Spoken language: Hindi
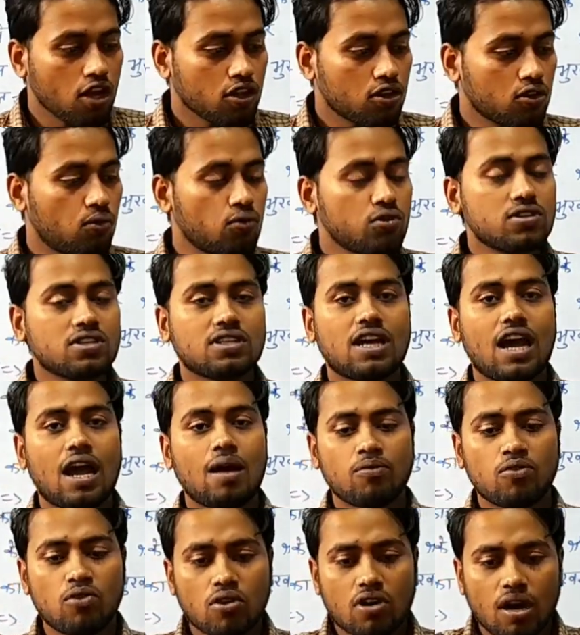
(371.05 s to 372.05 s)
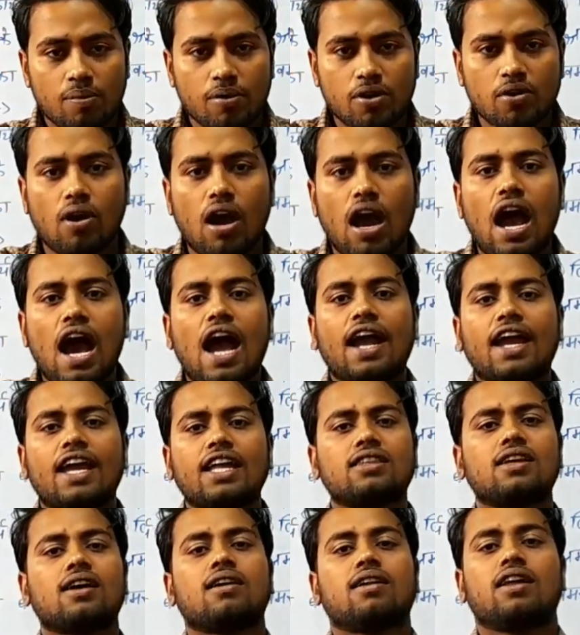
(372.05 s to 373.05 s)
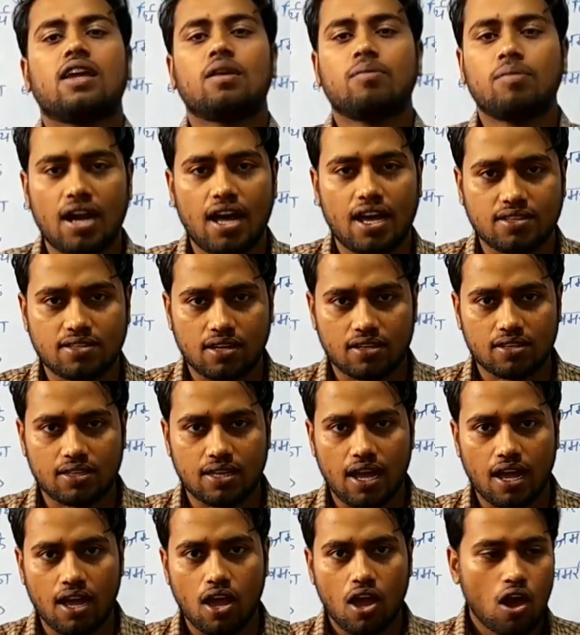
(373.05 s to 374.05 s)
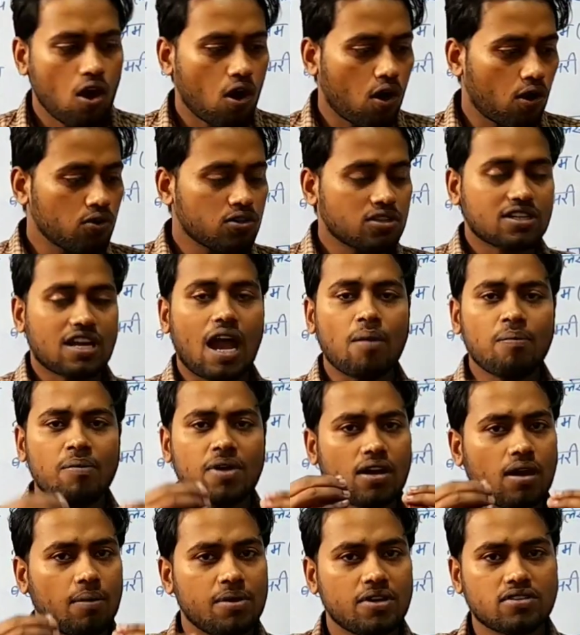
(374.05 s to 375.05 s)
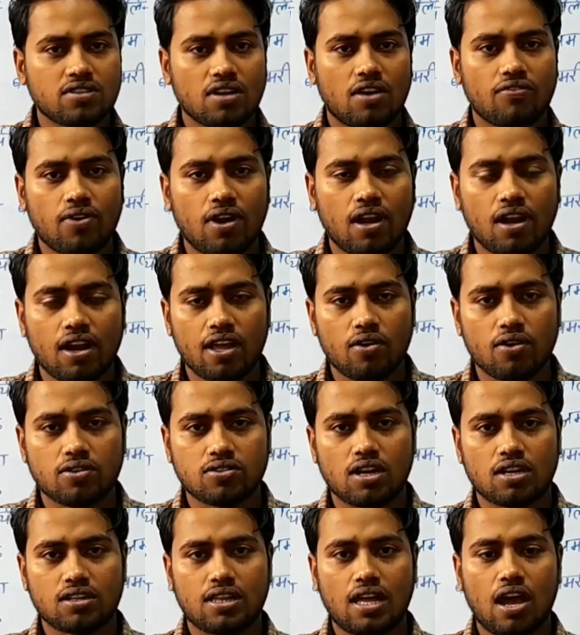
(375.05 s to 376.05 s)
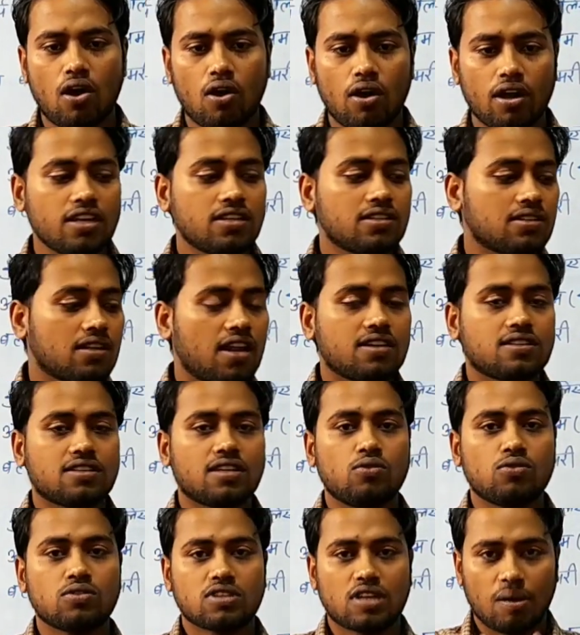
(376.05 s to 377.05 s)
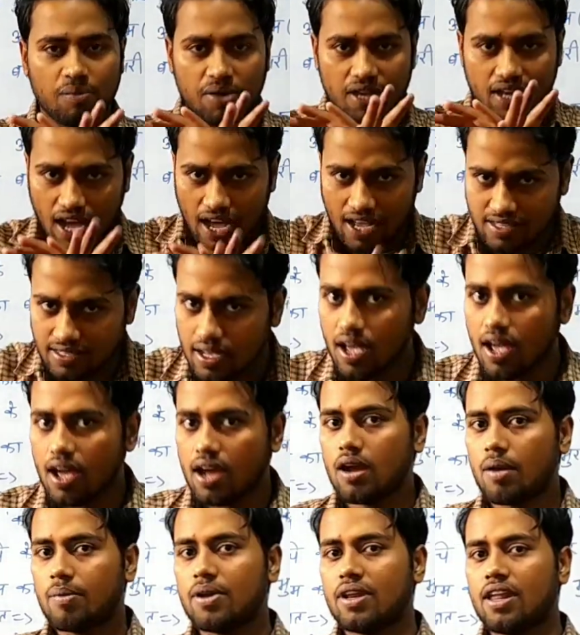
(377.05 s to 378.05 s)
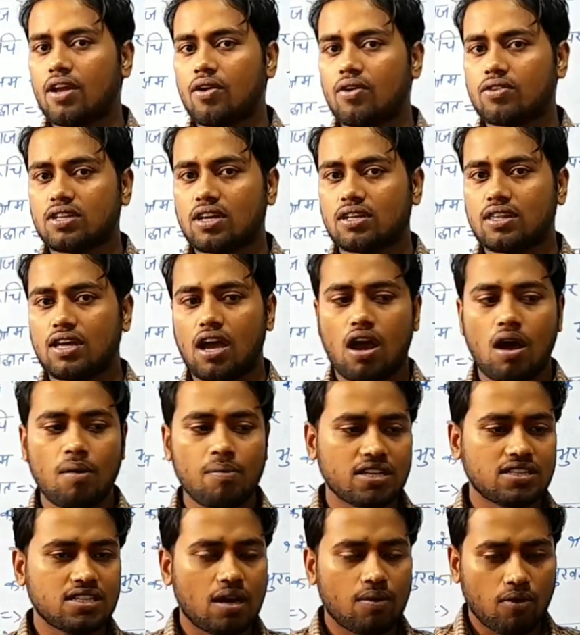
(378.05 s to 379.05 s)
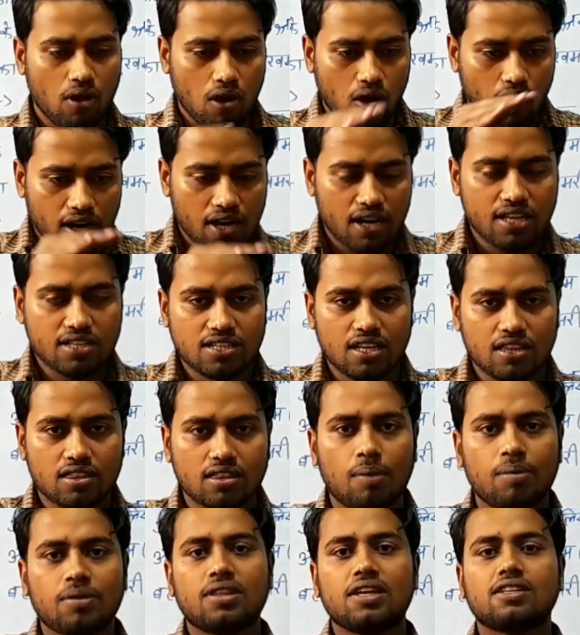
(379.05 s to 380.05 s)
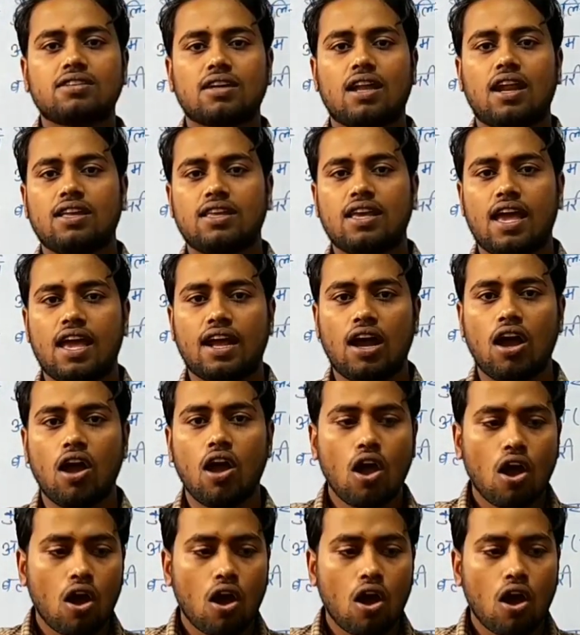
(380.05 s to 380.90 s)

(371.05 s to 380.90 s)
तो उस काम को कभी वो आगे तक नहीं बढ़ा सकता है और उस काम में कभी सफल नहीं हो सकता है और इस तरह से उसका विकास कभी नहीं हो सकता है हमेशा वो और नीचे दबते चला जाएगा